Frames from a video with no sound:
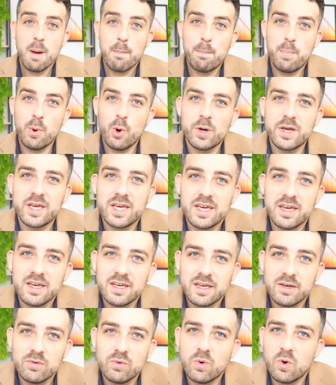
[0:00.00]
Por que,
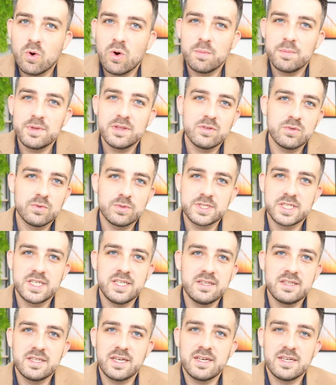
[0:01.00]
que um homem não se
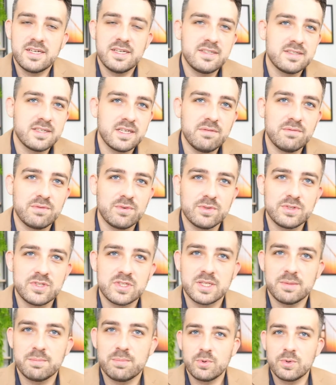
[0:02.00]
interessa em
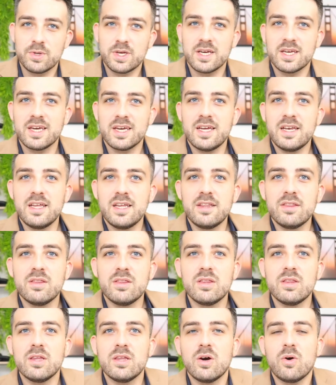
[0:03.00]
você? Por que, que ele
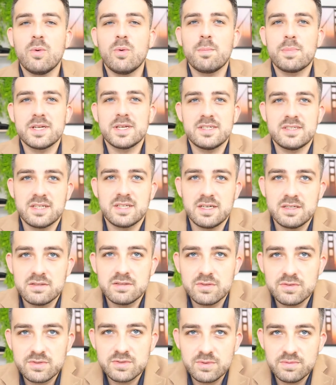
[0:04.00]
não presta
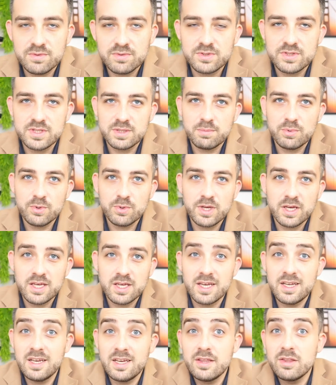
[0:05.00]
atenção em você? Por que, que
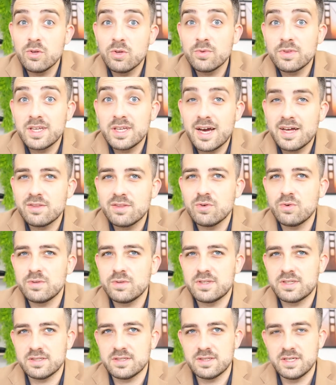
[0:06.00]
ele não te
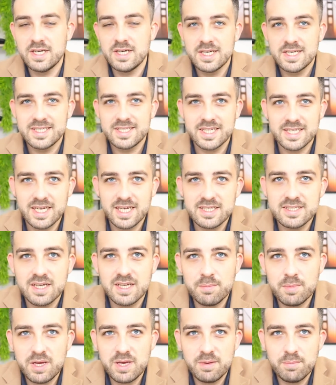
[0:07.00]
anota? Você quer
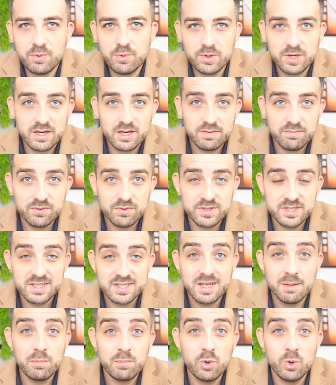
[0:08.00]
saber por que, que você
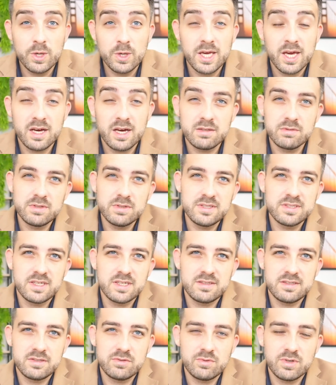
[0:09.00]
está bloqueado nessa
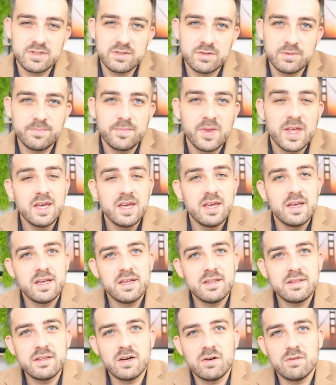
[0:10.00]
situação?
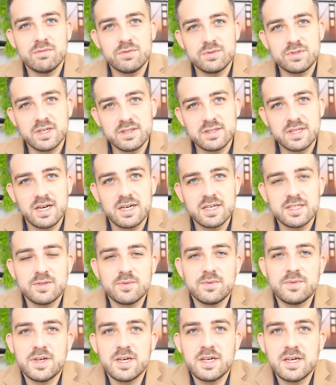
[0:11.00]
Então, vou tentar
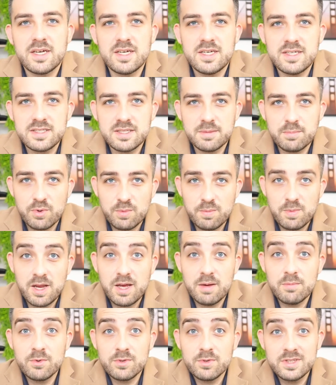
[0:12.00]
resolver esse
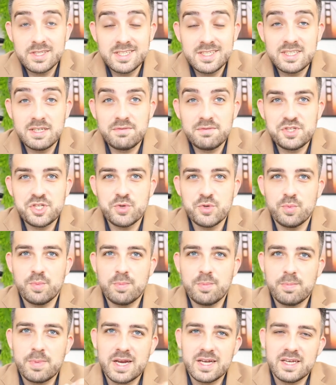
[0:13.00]
problema nesse vídeo.
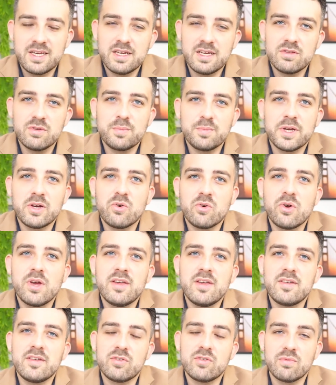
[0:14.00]
Para quem não me
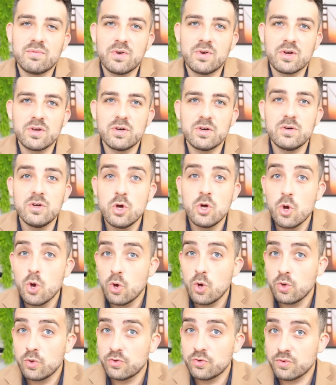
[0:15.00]
conhece, sou Florian,
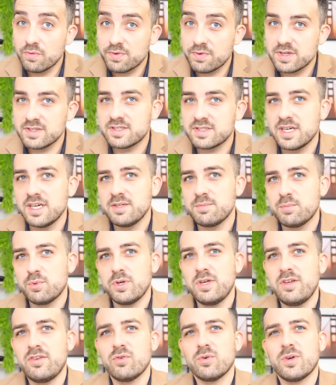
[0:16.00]
sou francês, por
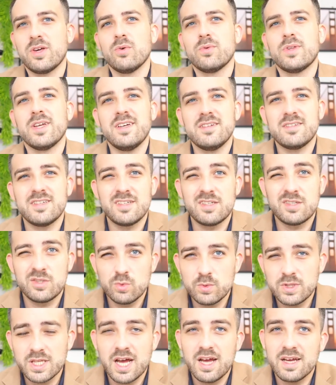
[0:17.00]
isso que eu tenho esse
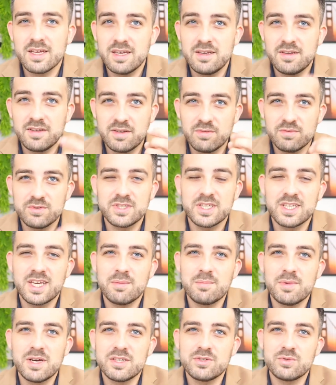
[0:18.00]
sotaque. se você quer
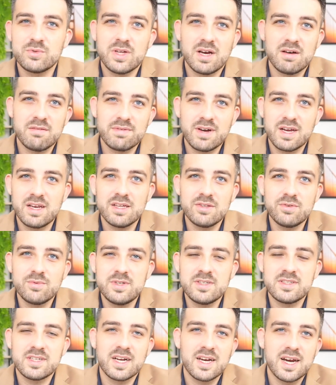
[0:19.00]
me ajudar, vai lá no
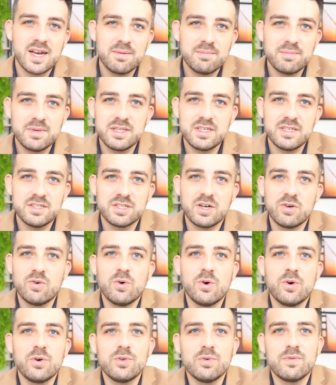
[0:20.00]
Instagram, me deixa um
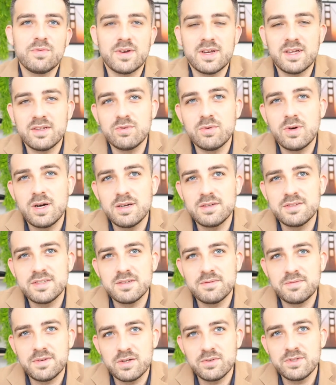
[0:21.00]
olho falando, ah, você
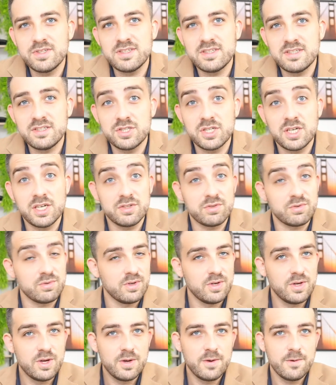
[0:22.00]
falou desse jeito,
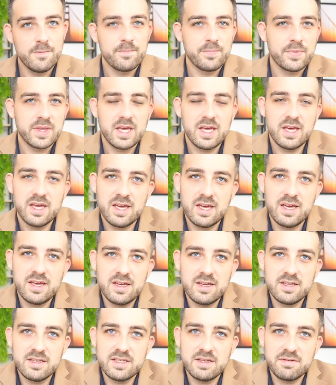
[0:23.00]

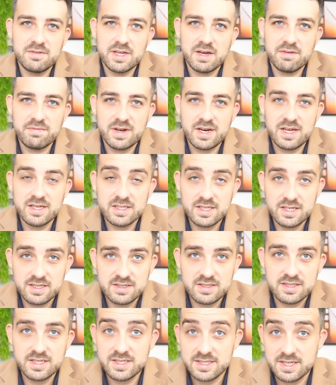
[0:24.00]
é, deveria falar
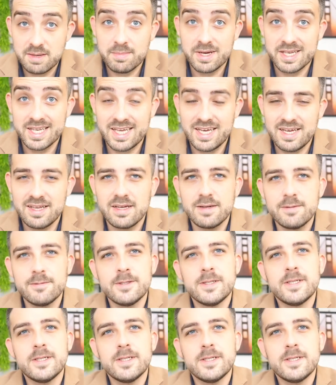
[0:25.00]
desse, dessa maneira.